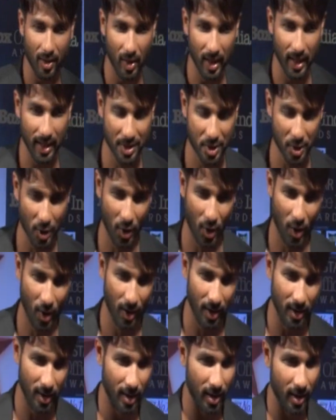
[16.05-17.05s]
हूँ आज
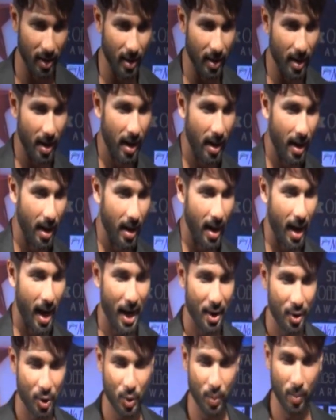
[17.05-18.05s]
और uh,
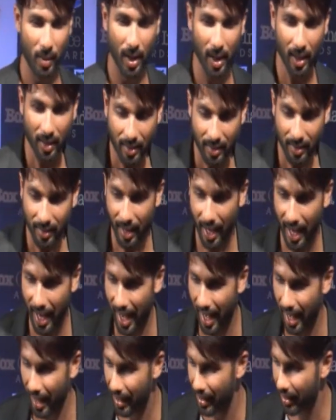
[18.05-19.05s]
आयुष्मान
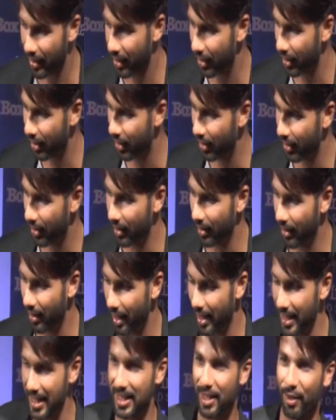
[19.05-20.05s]
एंड uh,
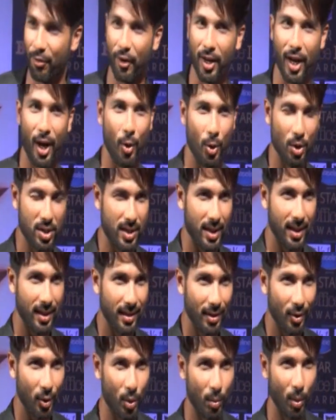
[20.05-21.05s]
अली जफर आर
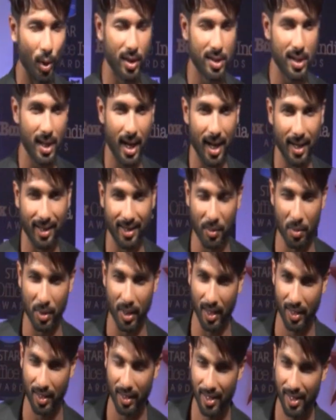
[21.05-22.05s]
होस्टिंग दोनों बहुत अच्छा गाते भी
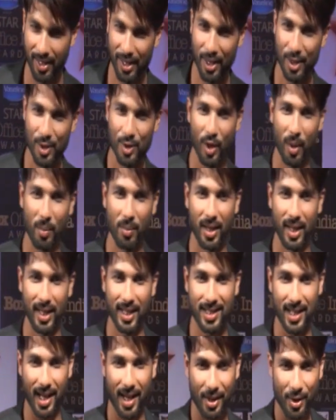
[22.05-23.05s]
हैं सो आई एम रियली
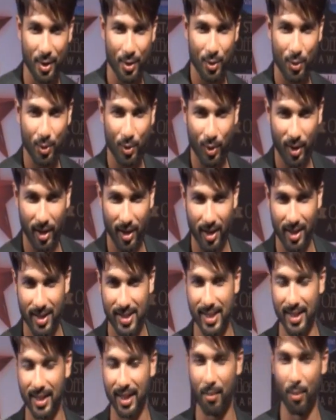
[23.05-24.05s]
एक्साइटेड टू
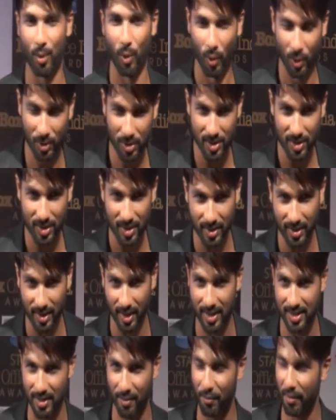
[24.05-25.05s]
सी देम होस्ट देर
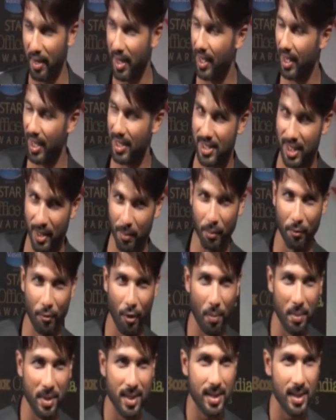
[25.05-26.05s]
आर सम फैंटेस्टिक
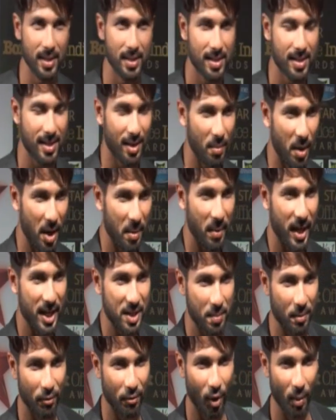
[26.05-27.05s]
परफॉर्मेंसेज सलमान भाई
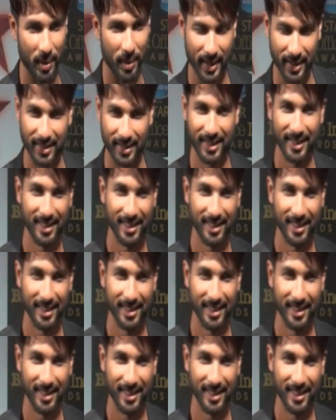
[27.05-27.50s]
इज परफॉर्मिंग